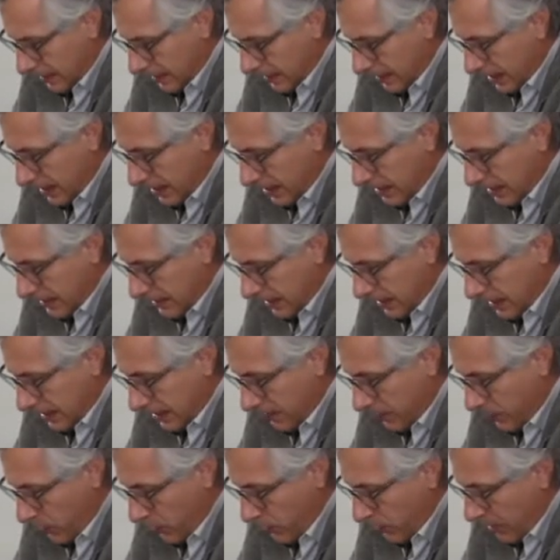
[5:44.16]
que dice
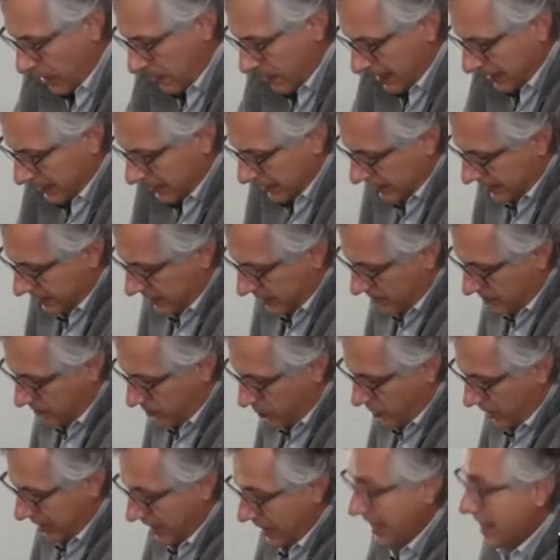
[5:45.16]
que por una parte el
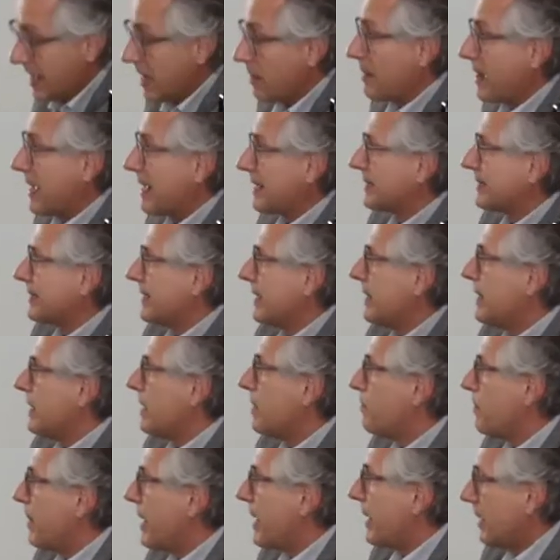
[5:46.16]
tiempo es la llamada
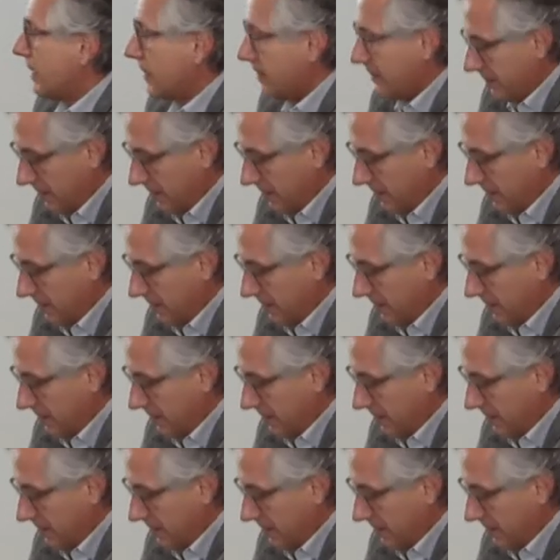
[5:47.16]
serie B,